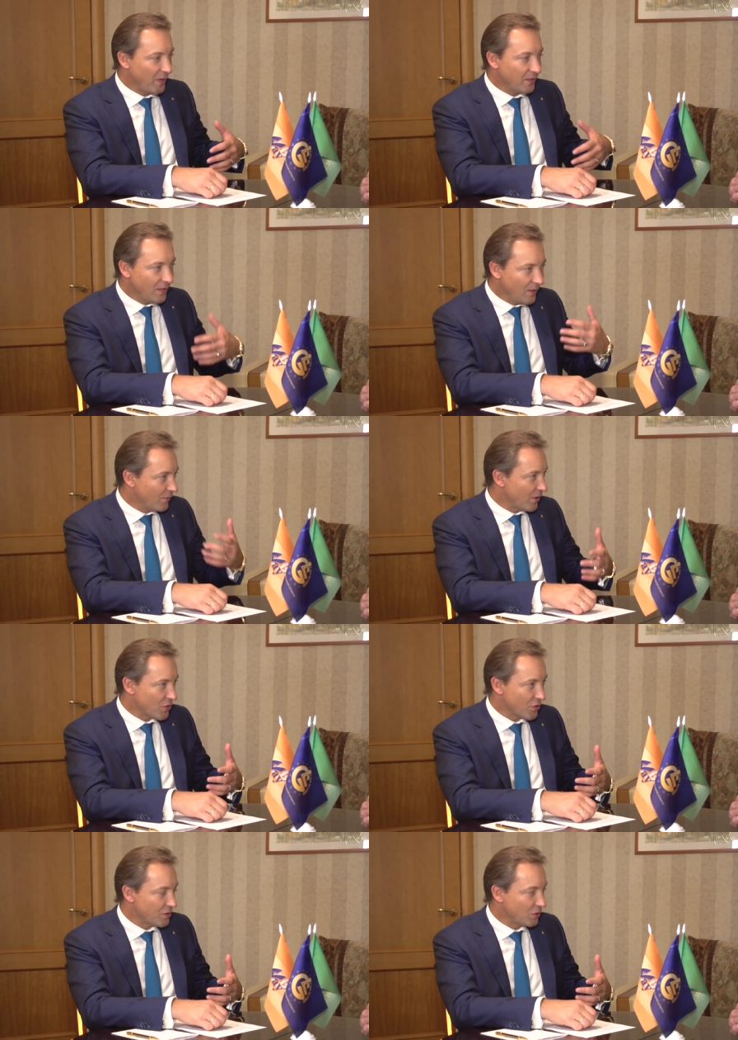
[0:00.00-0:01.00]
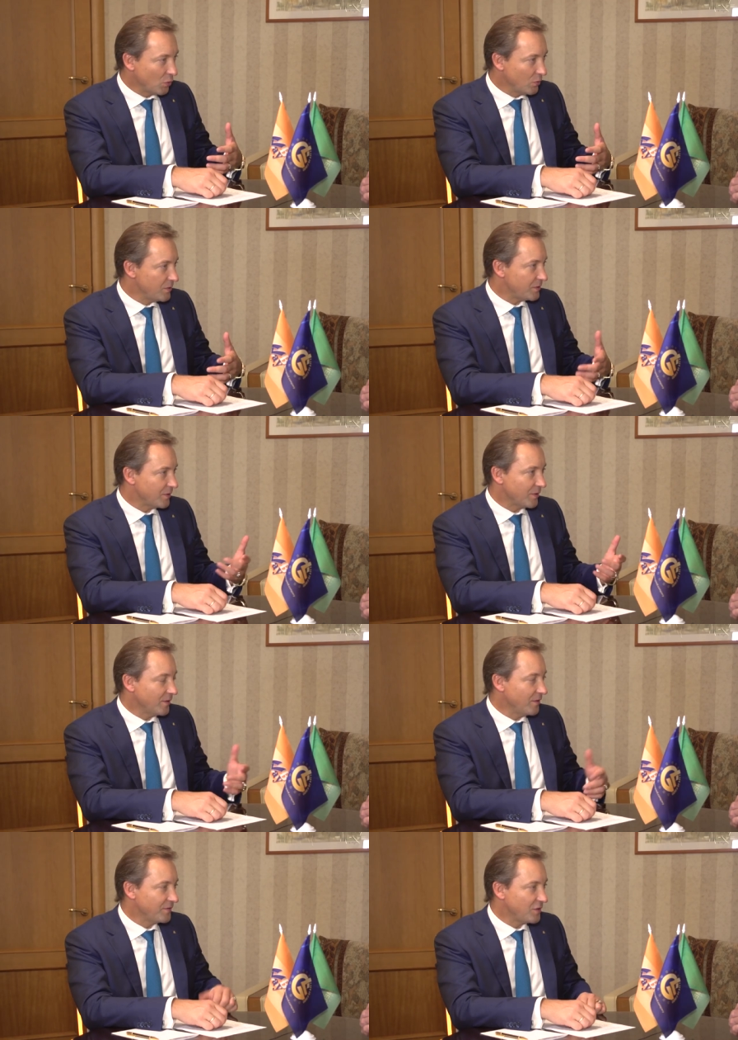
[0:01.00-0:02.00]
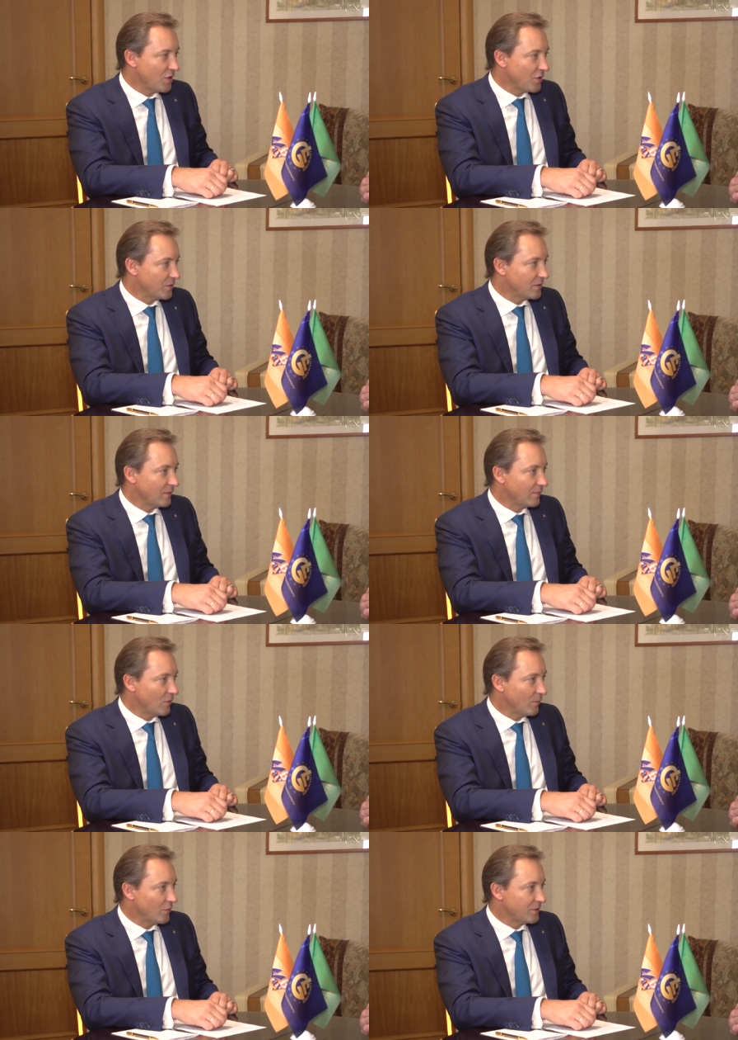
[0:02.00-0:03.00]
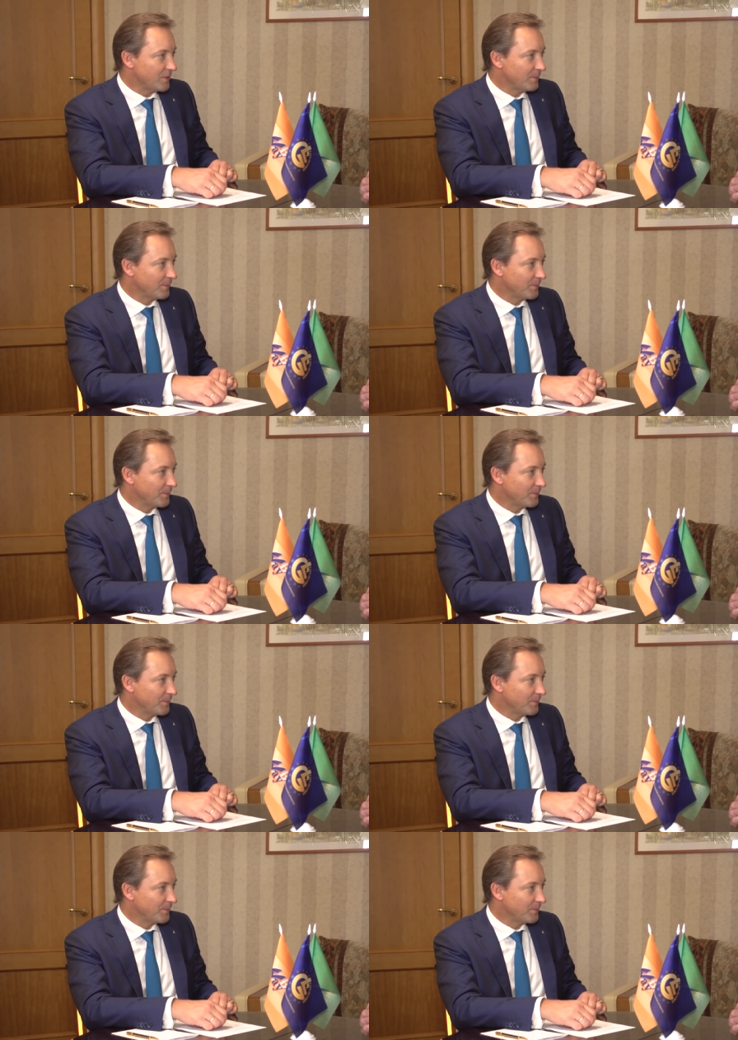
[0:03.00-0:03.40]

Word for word: преодолеваешь эти трудности, когда они встречаются на твоем пути?